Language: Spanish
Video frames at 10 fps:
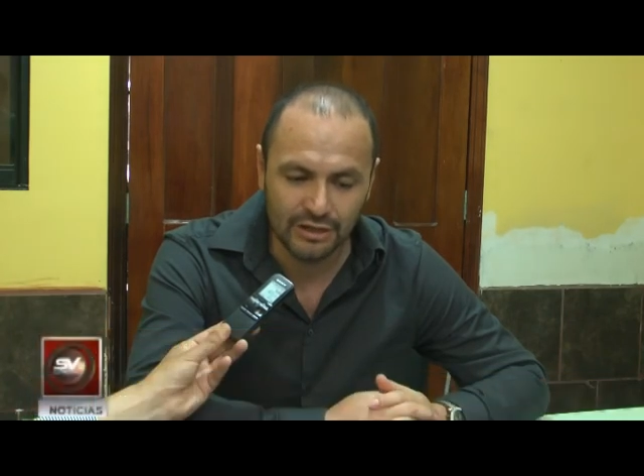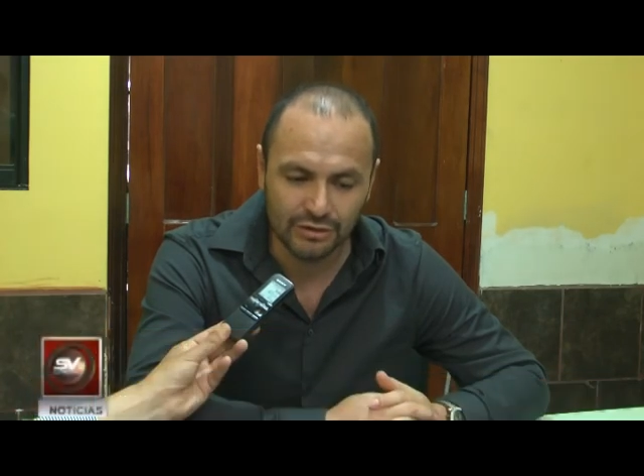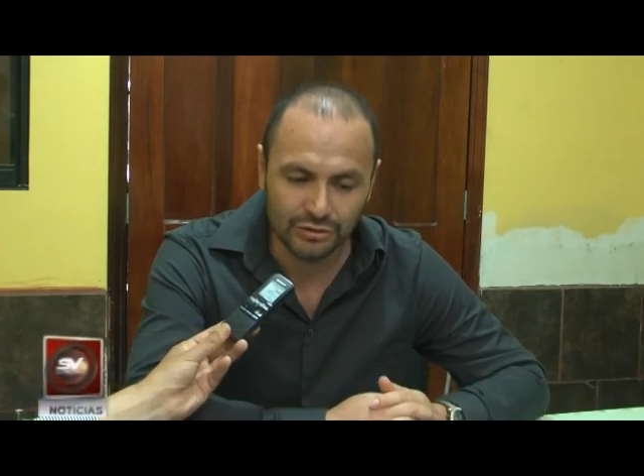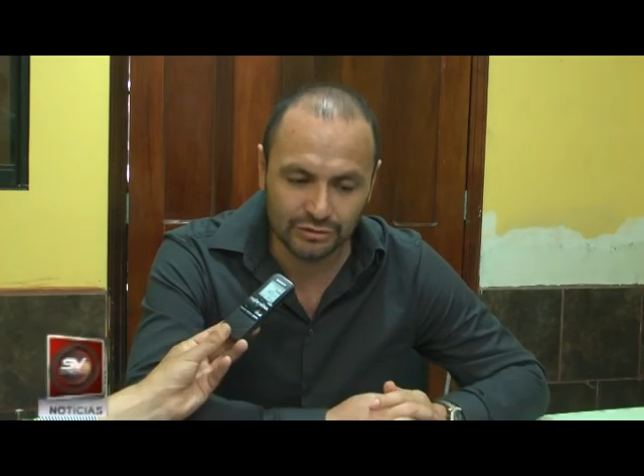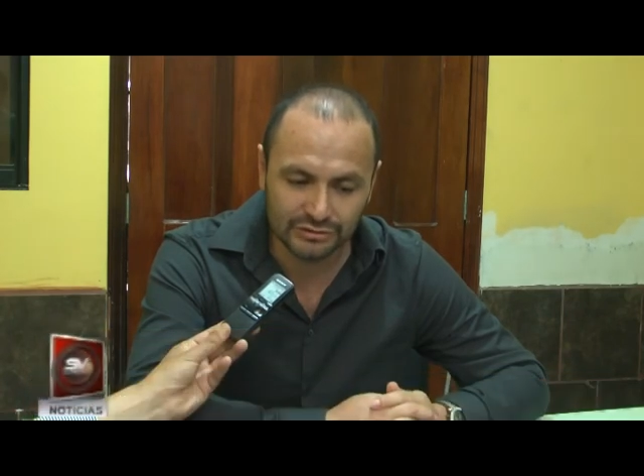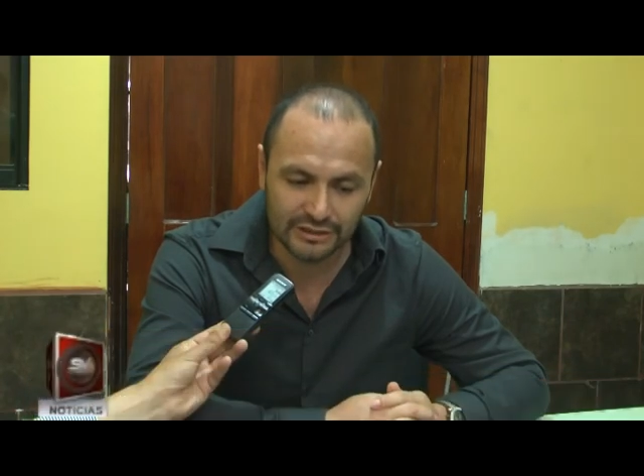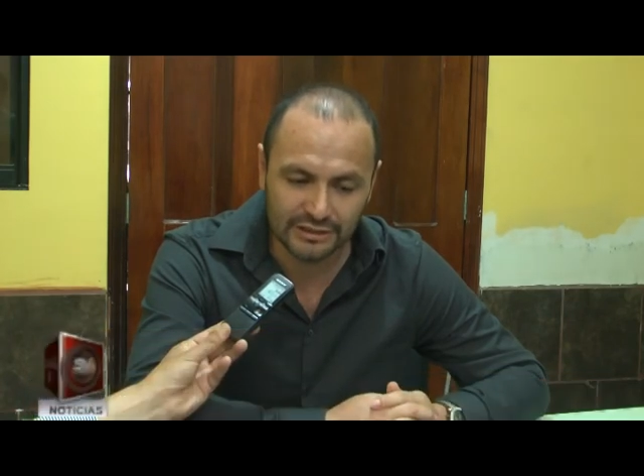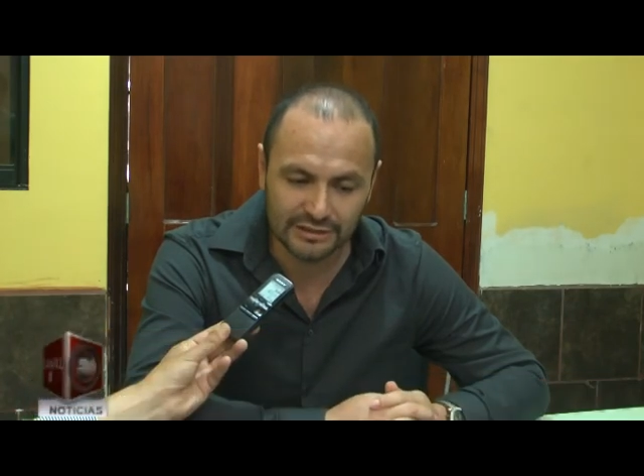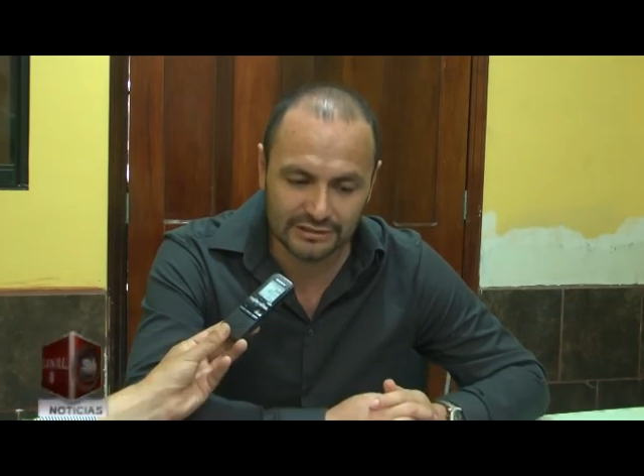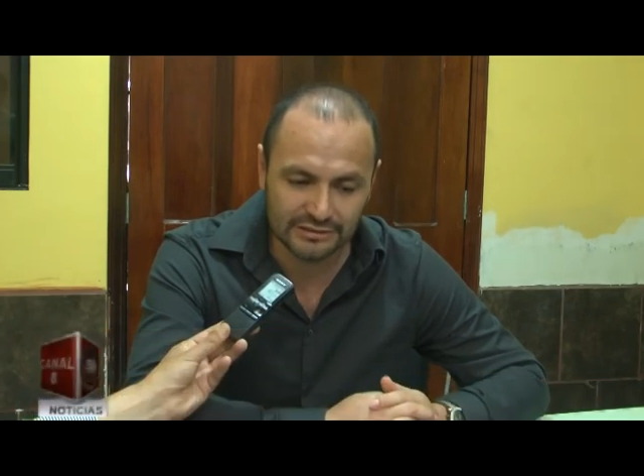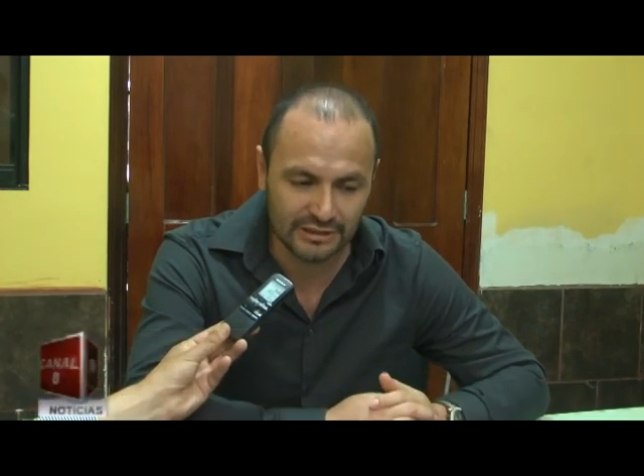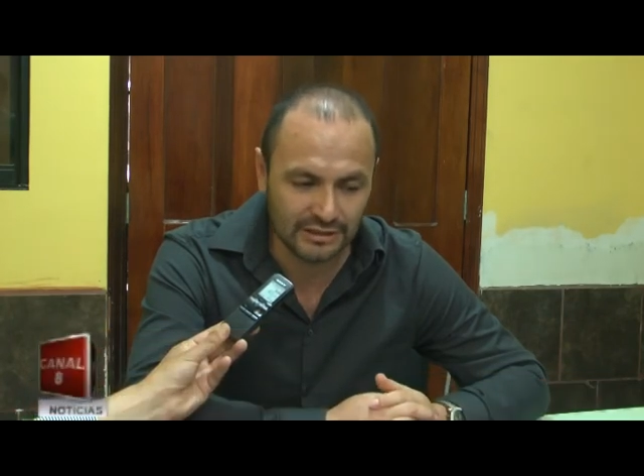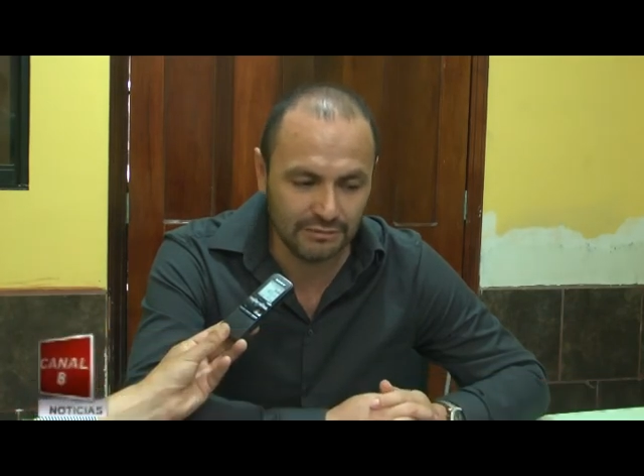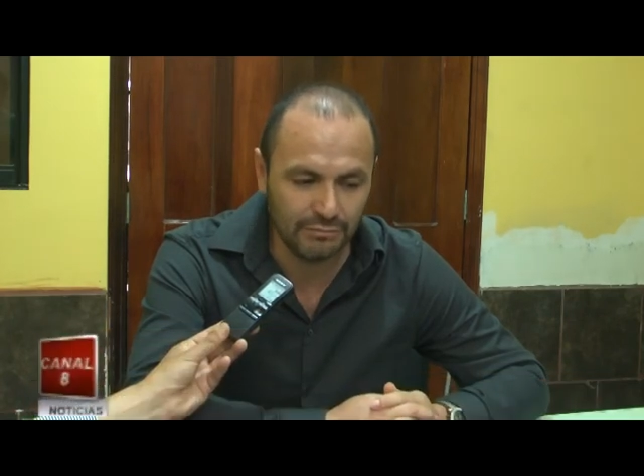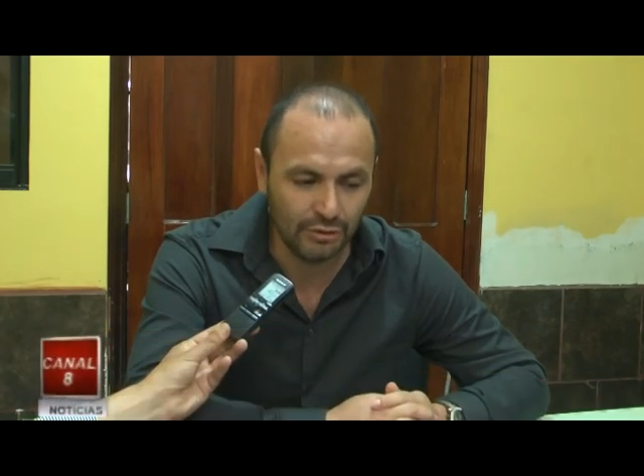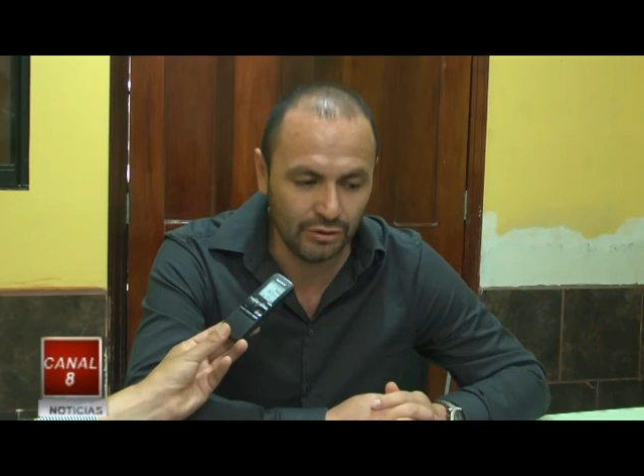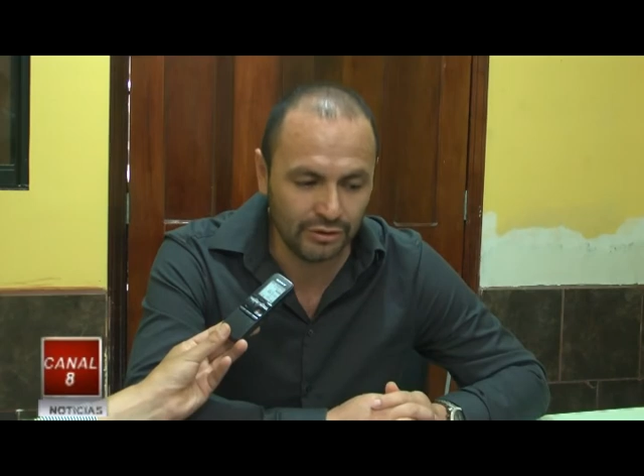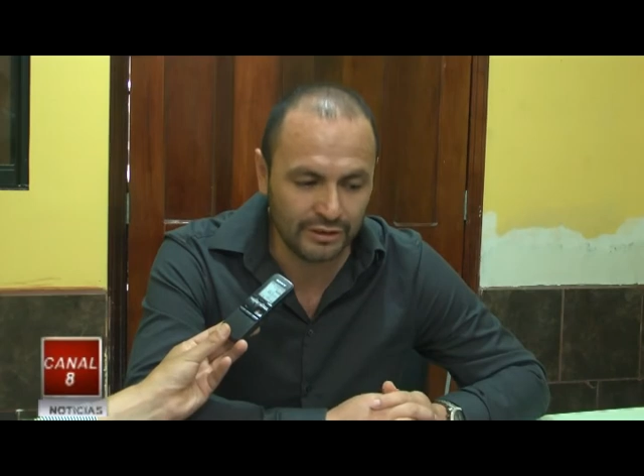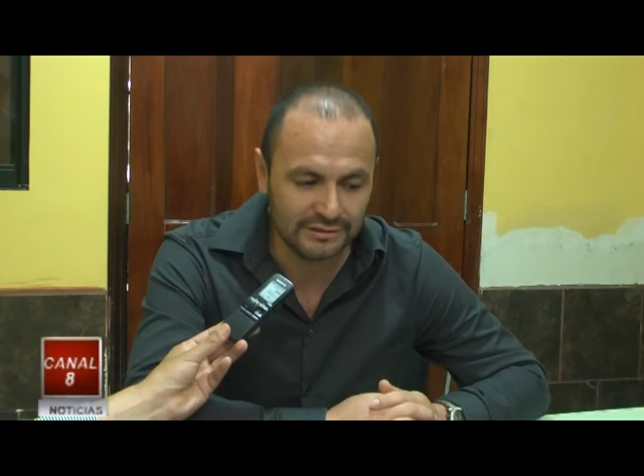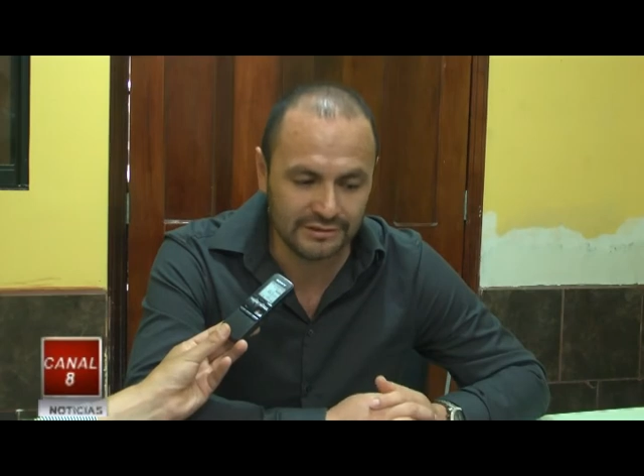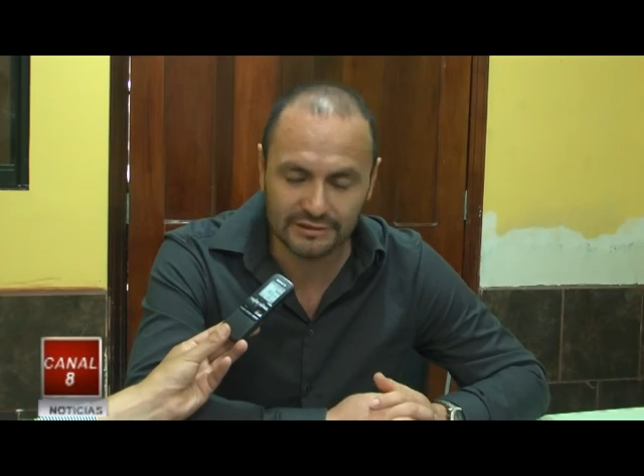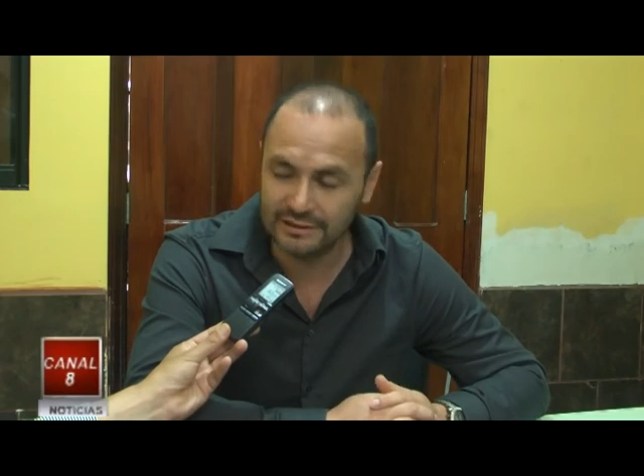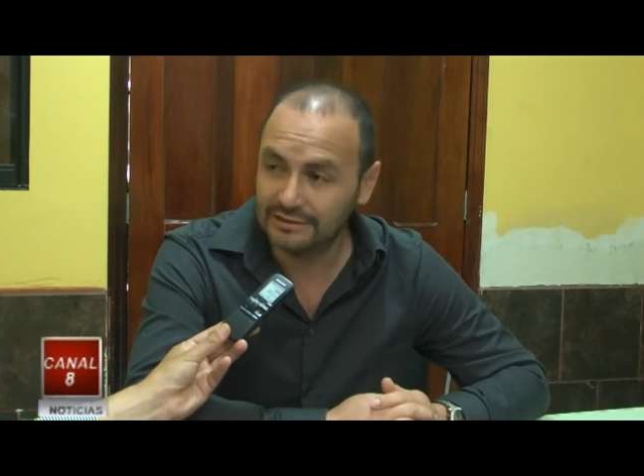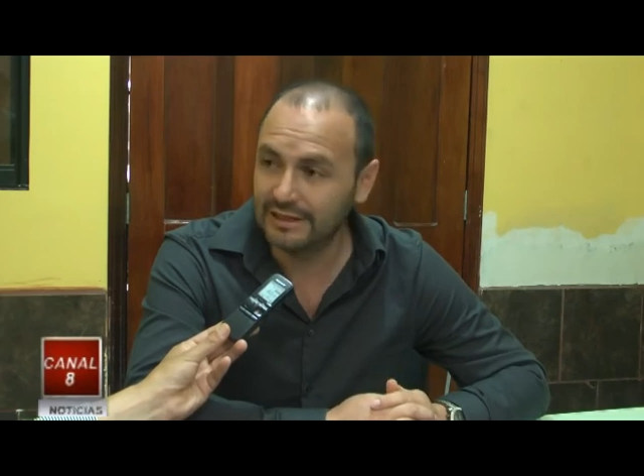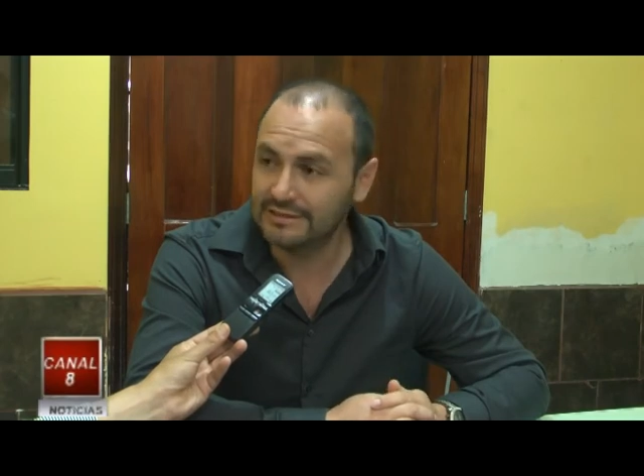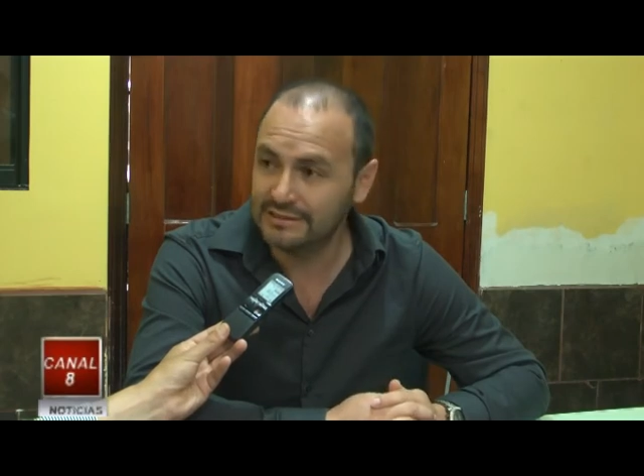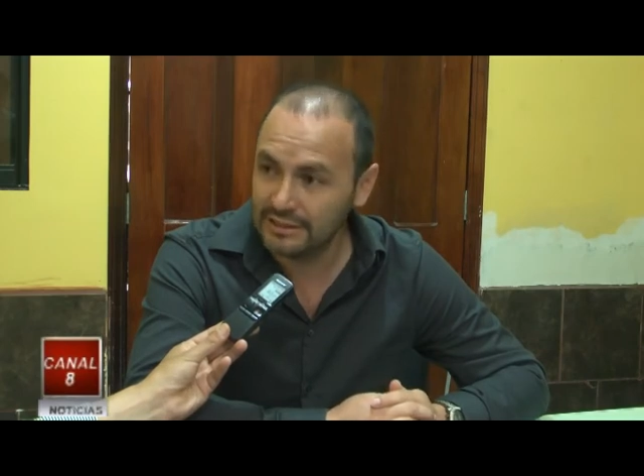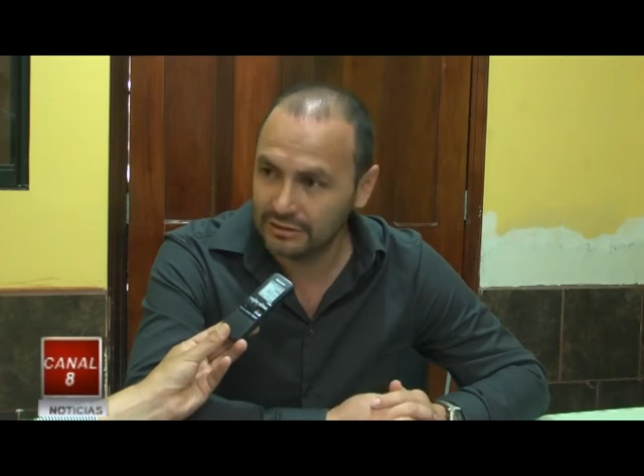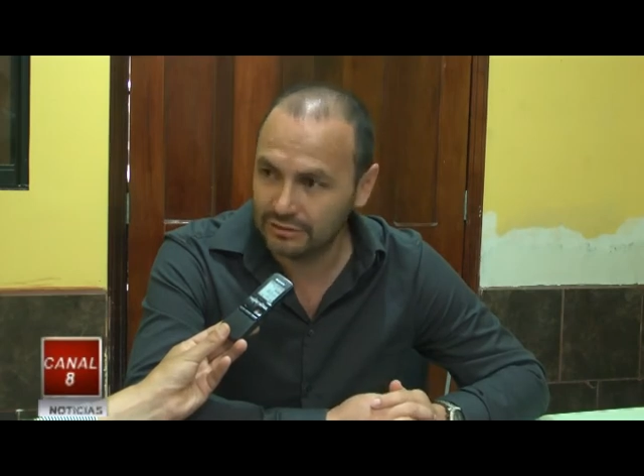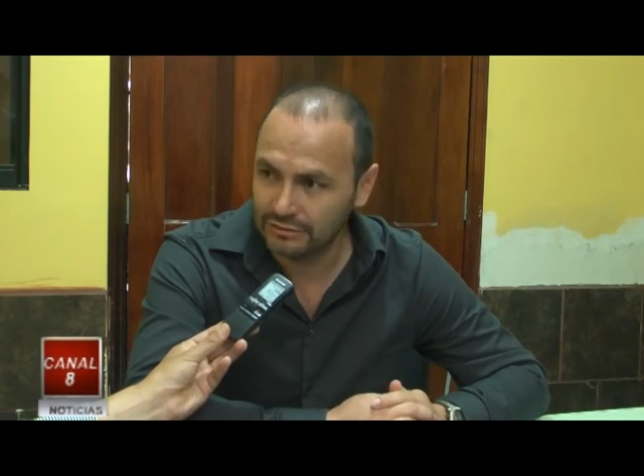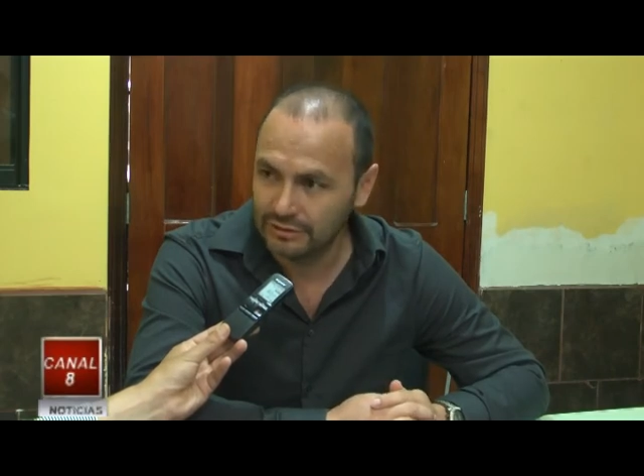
2D y 3D del bloque 75.